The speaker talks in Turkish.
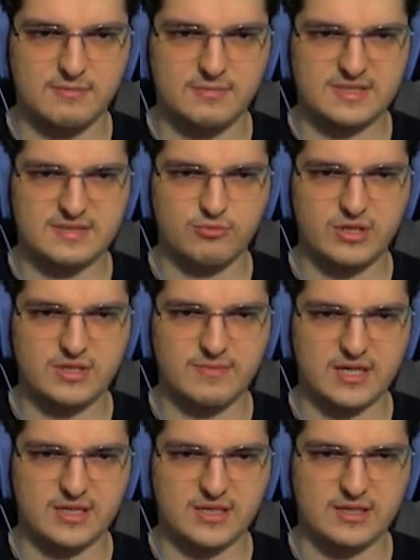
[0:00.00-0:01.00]
Kismonit,
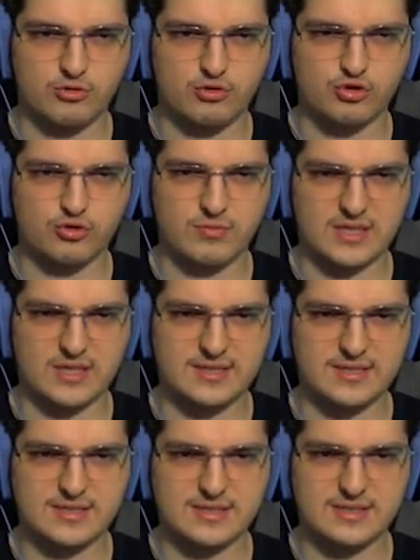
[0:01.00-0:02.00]
magnet, küçük
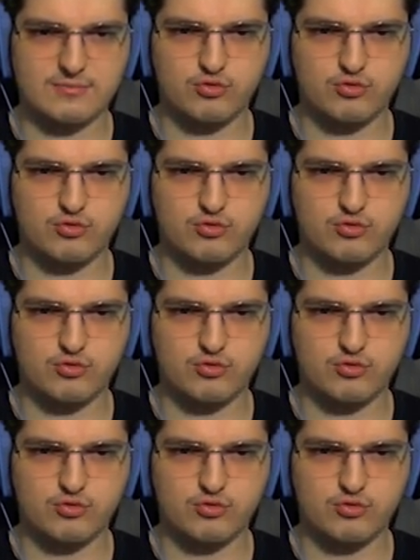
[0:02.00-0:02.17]
magnetit.